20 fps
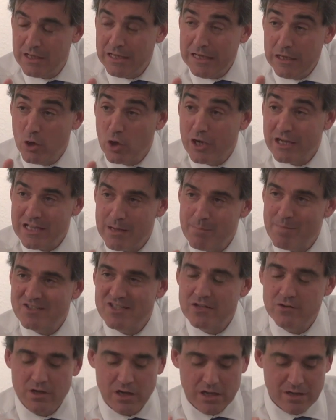Y lo que está
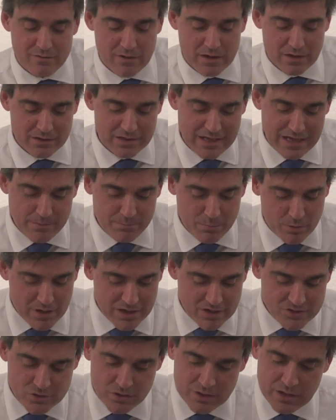pasando en Gibraltar, por
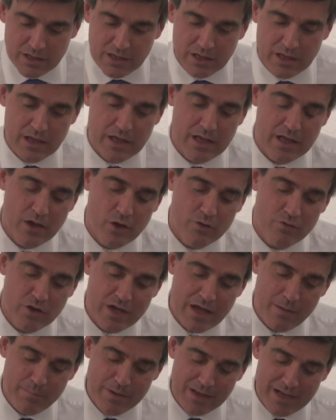razones que os
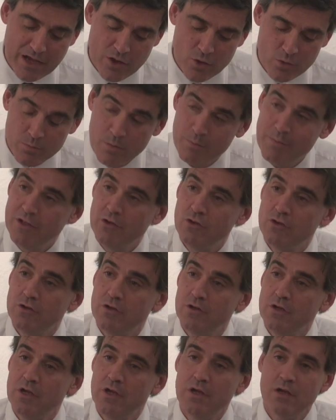voy a explicar en un
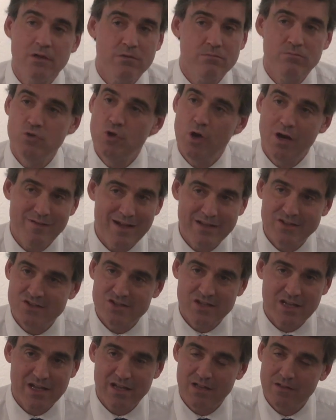momento, no
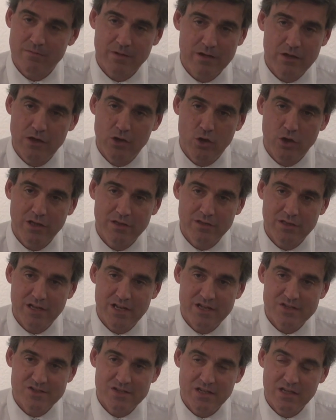avanzan los
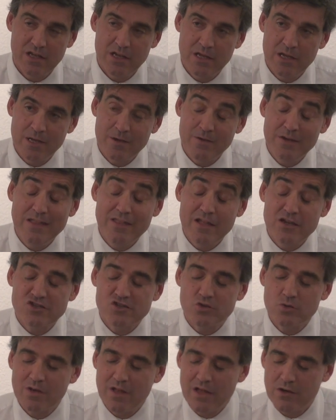intereses ni del
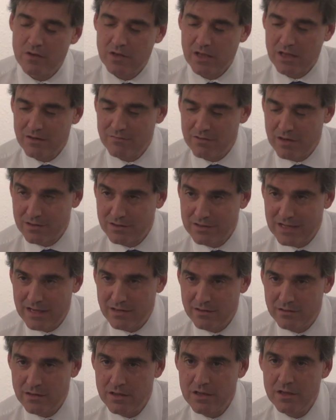ciudadano de
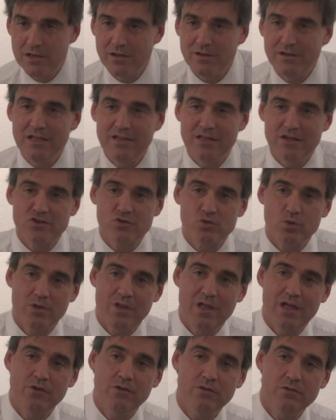Gibraltar ni del
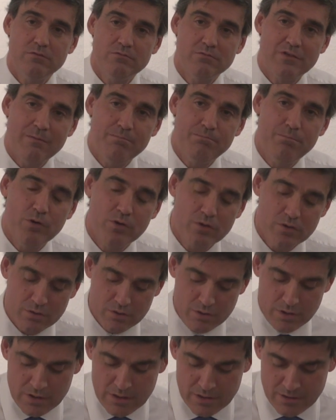ciudadano
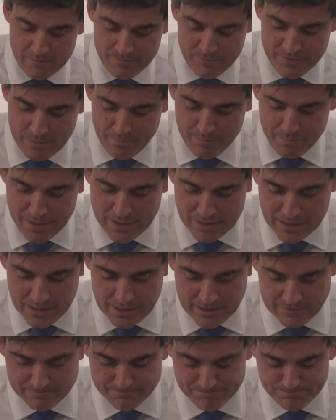tampoco de
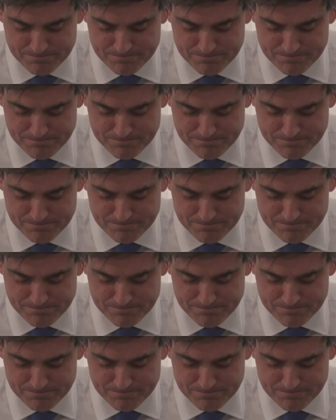España.